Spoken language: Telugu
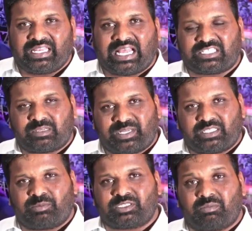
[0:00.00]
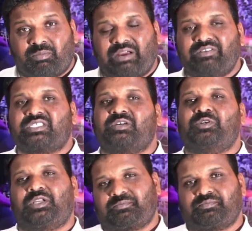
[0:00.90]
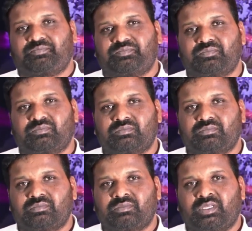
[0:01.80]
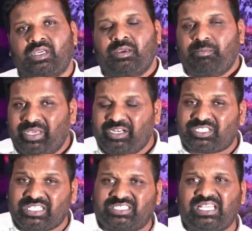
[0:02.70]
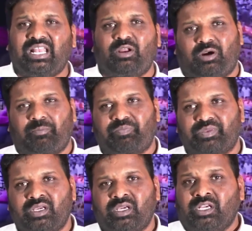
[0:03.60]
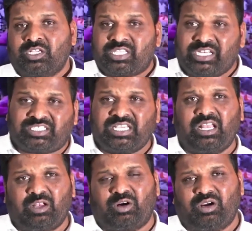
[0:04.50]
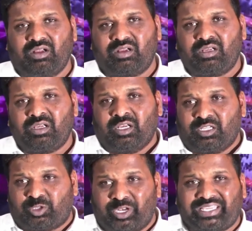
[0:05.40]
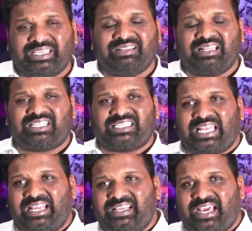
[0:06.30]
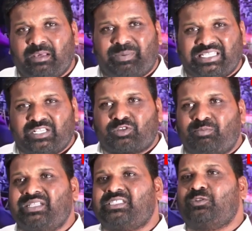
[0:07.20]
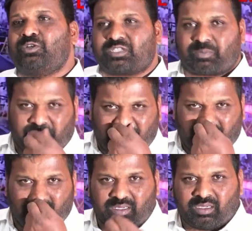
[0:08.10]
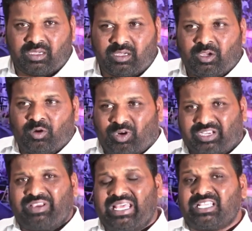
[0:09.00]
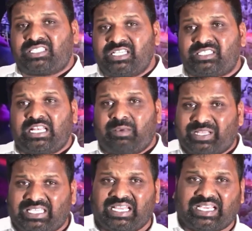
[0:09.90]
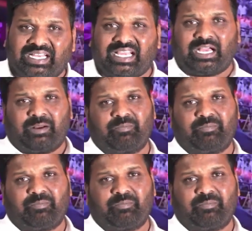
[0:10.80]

ఈ రాష్ట్ర ప్రజలు మొత్తం భావిస్తూ ఉన్నాం మీరు సిరిసిల్లలో సిరిసిల్లలో దొరికిందంత తెలంగాణ ప్రజల సొమ్మంతా దోసుకుపోయి ఒకవేళ సిరిసిల్ల ప్రజలకు గనక